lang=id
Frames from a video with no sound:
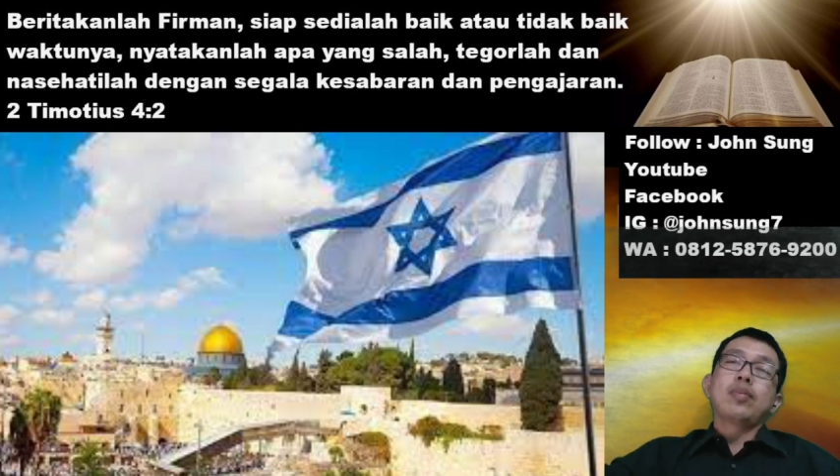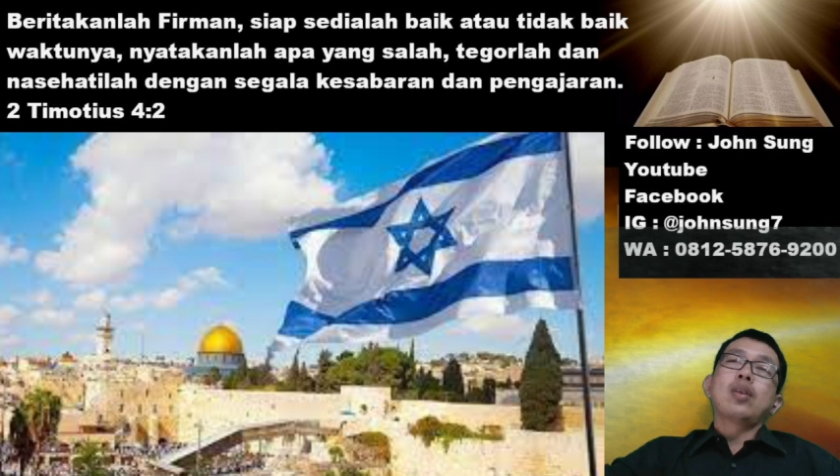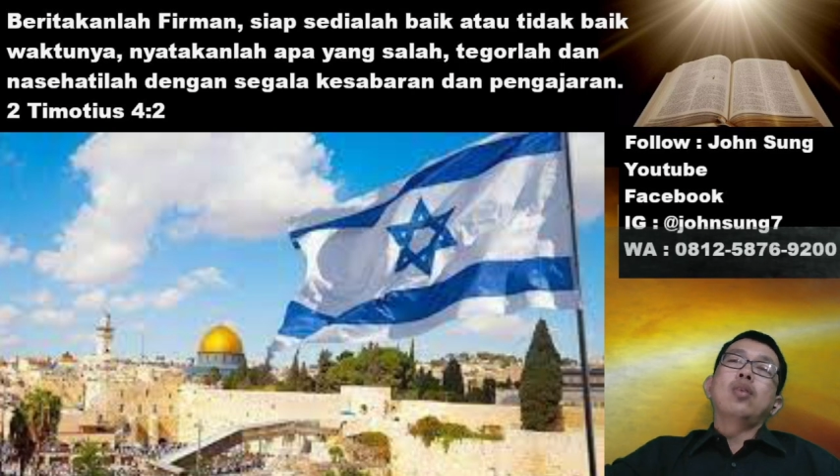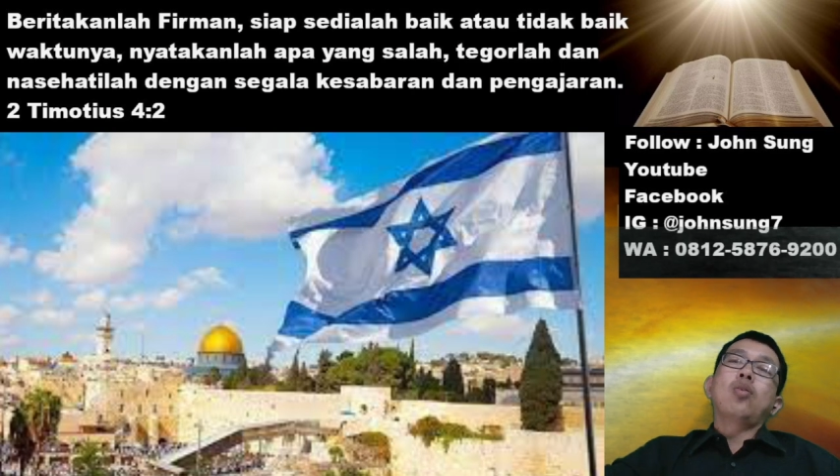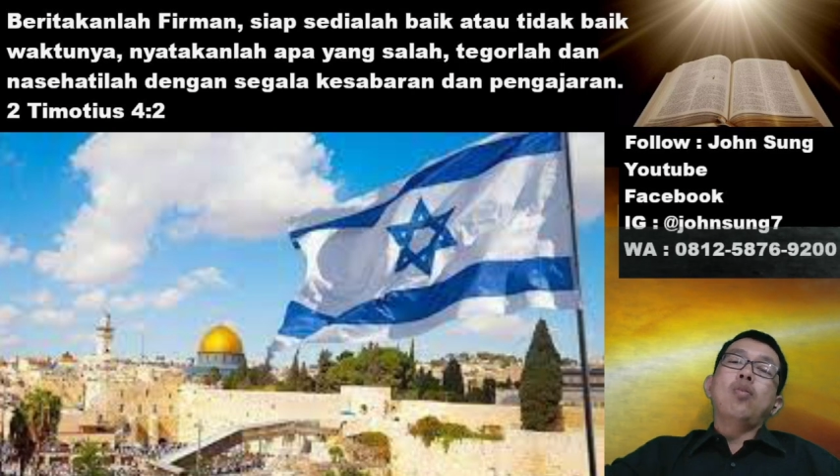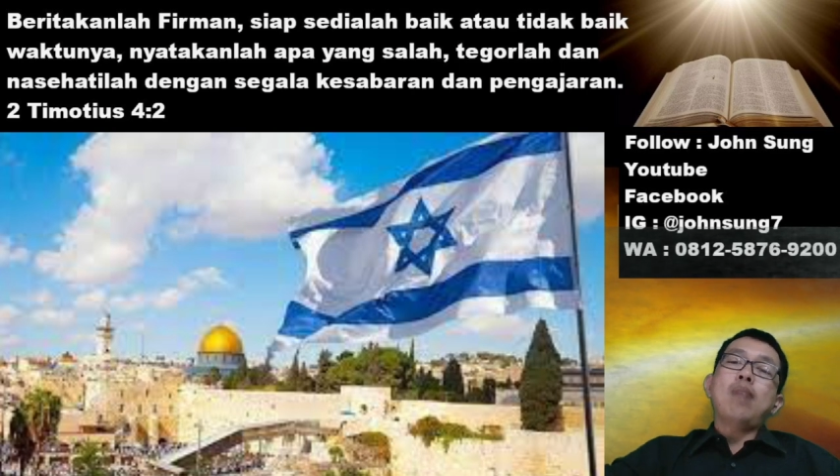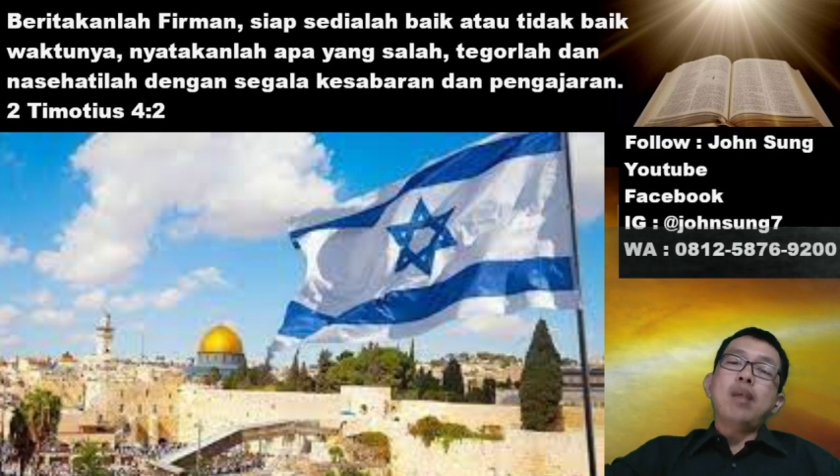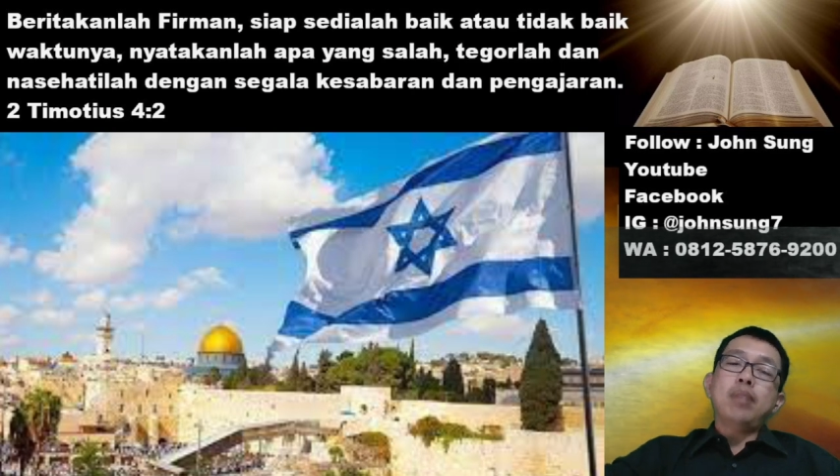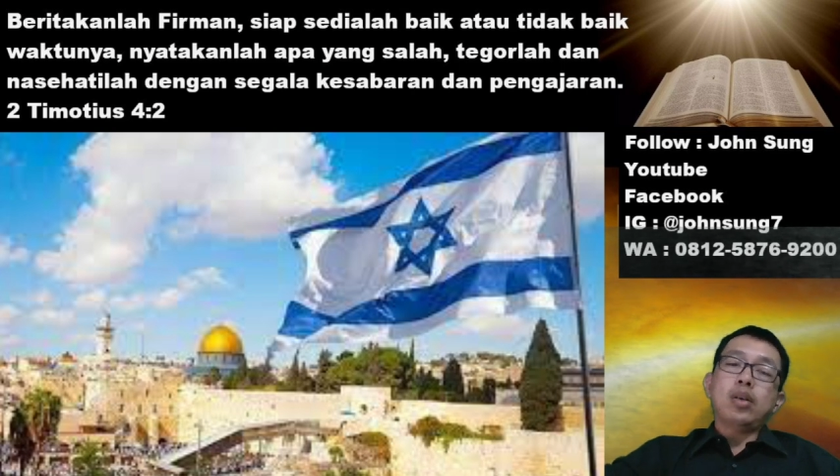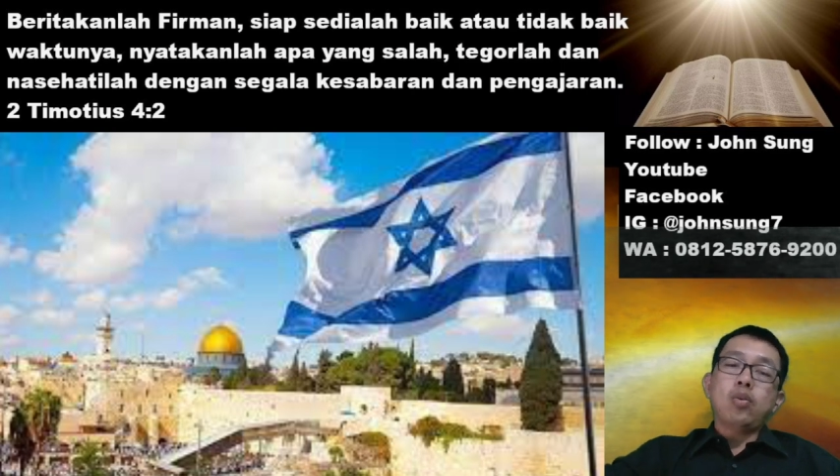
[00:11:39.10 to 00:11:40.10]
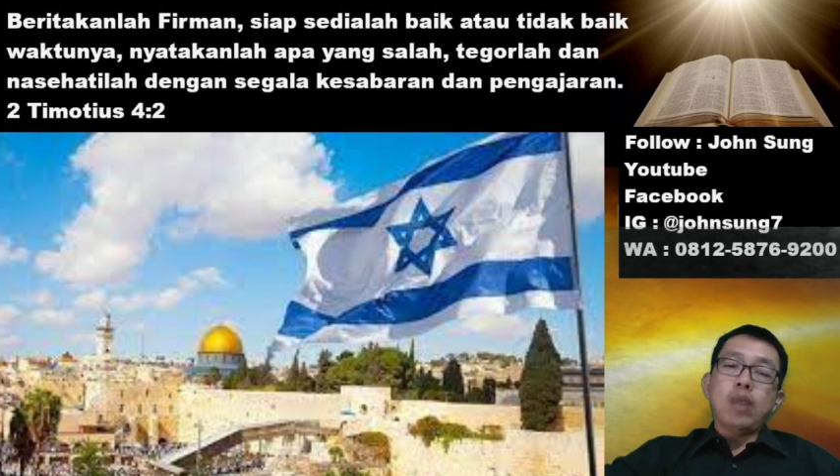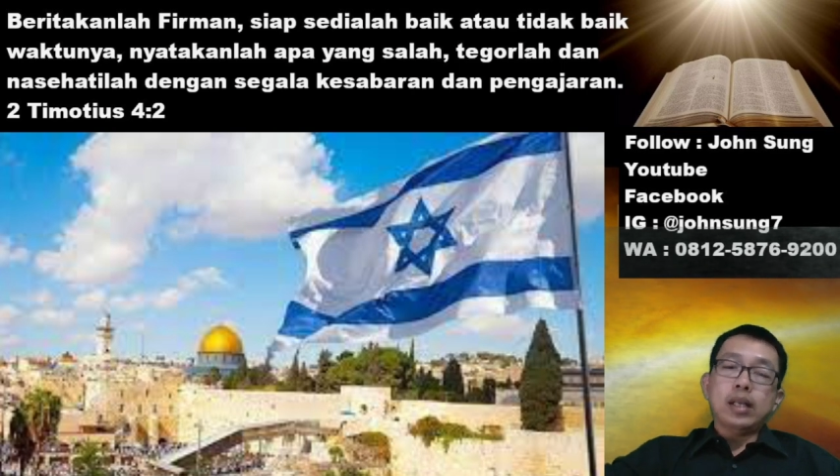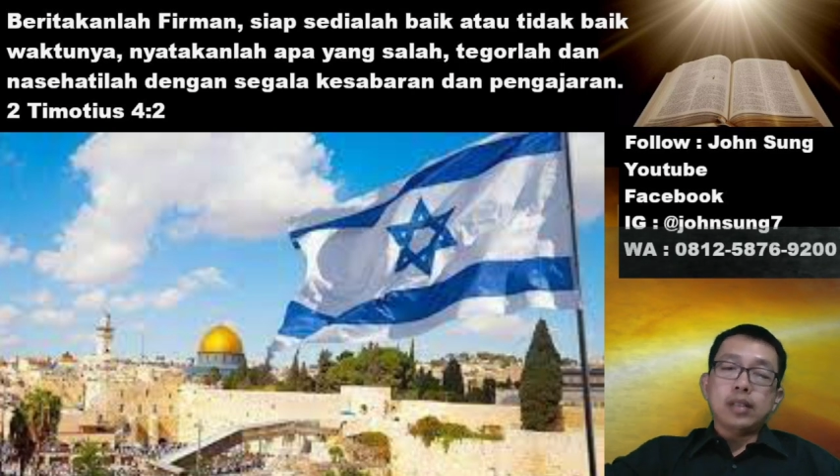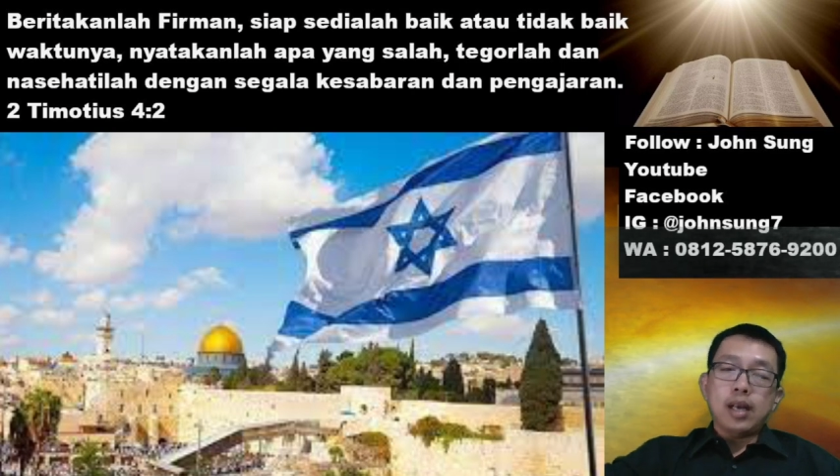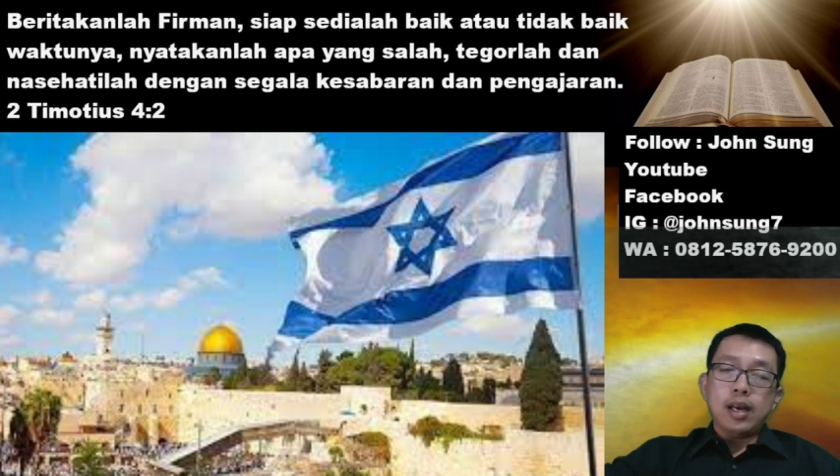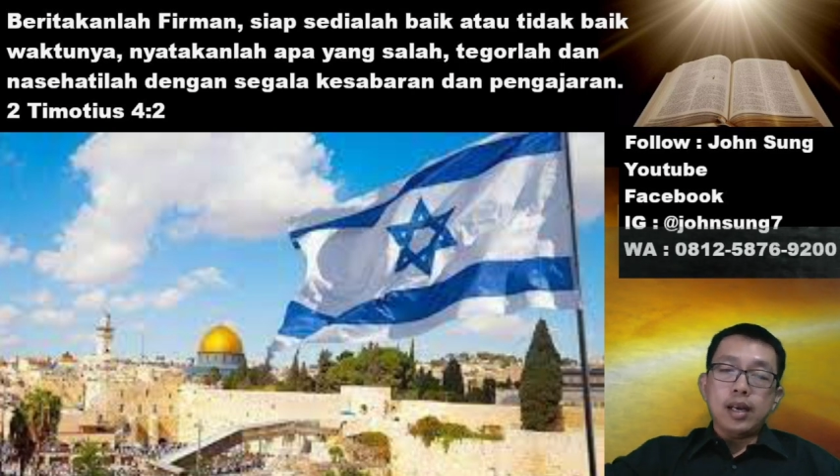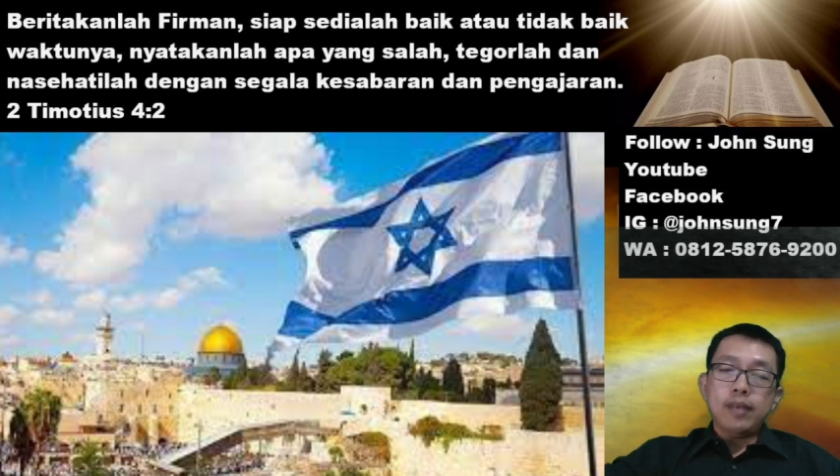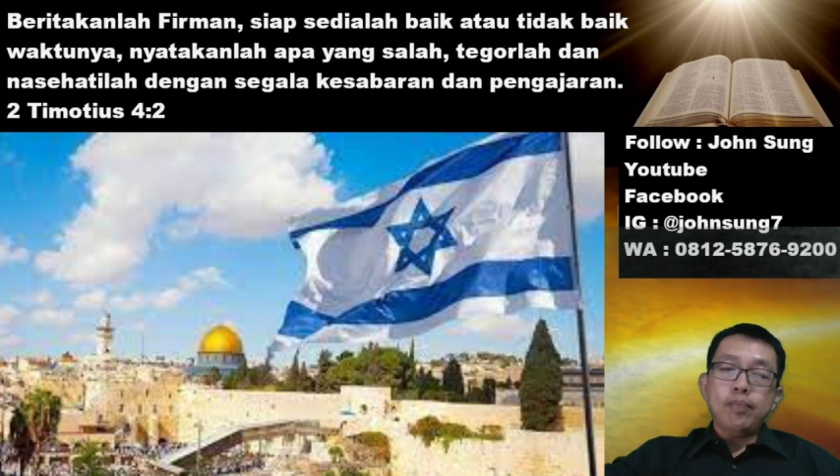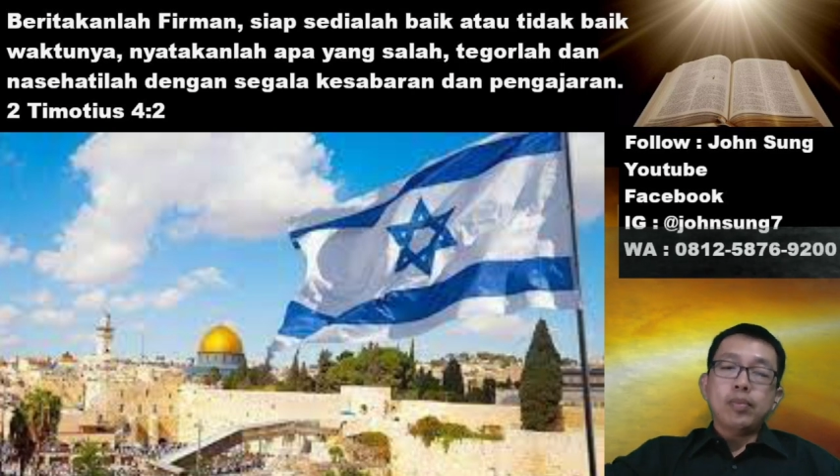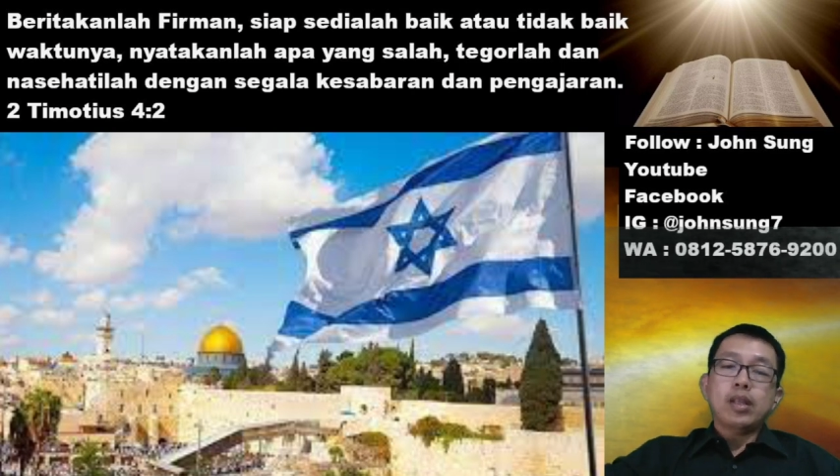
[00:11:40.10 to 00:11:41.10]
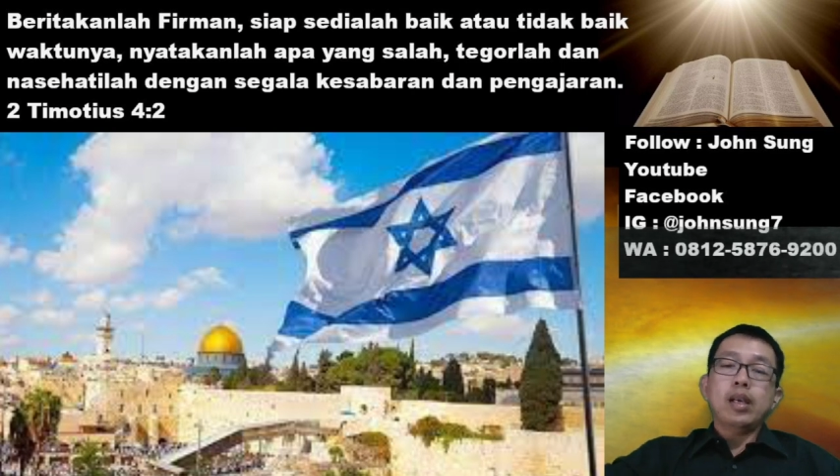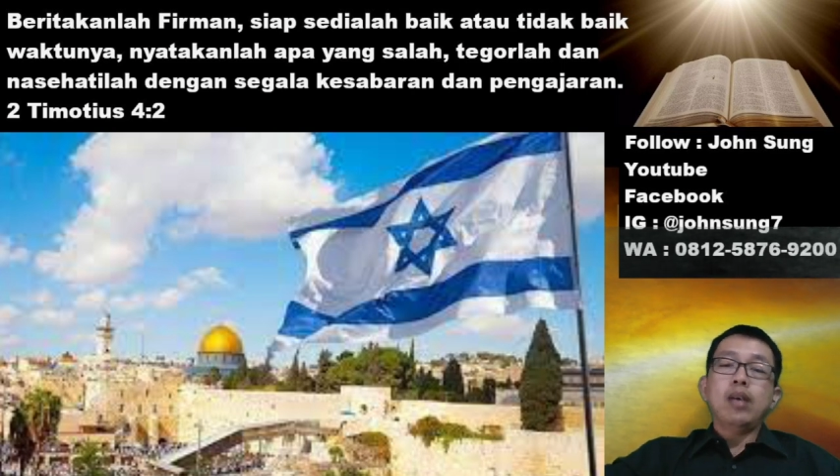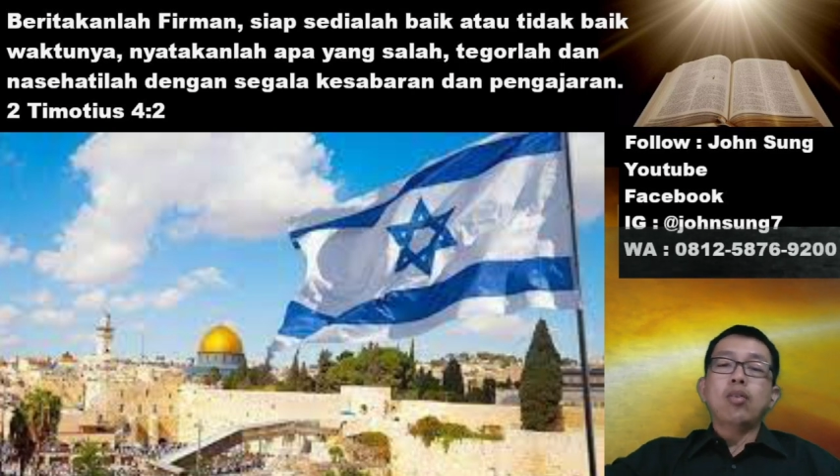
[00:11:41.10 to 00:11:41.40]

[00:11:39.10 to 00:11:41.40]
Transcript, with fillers: Roma berkuasa Ya,